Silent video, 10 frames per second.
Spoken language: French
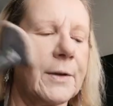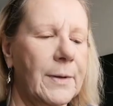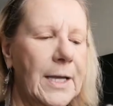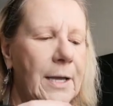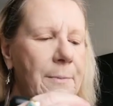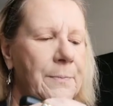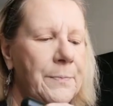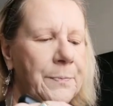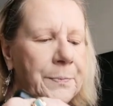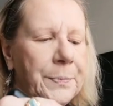OK.
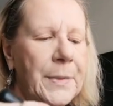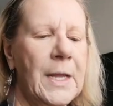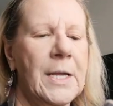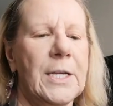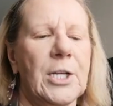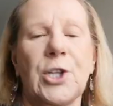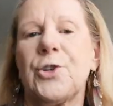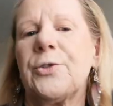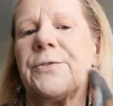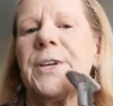
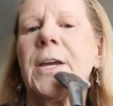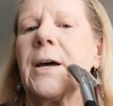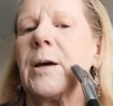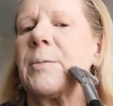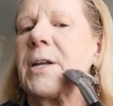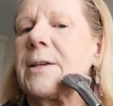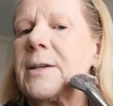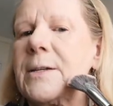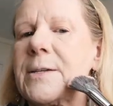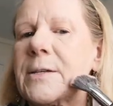Je viens en mettre
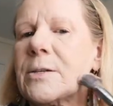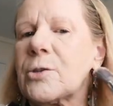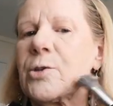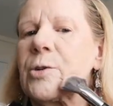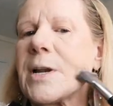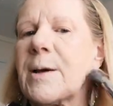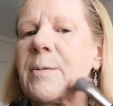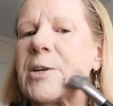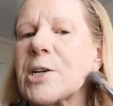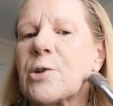ici sur
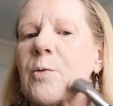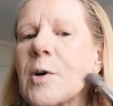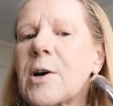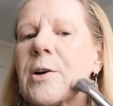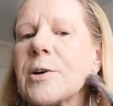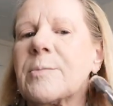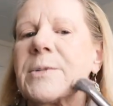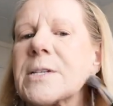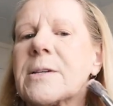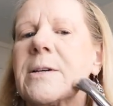la mâchoire
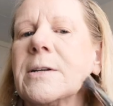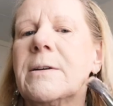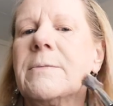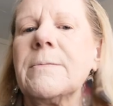comme ça.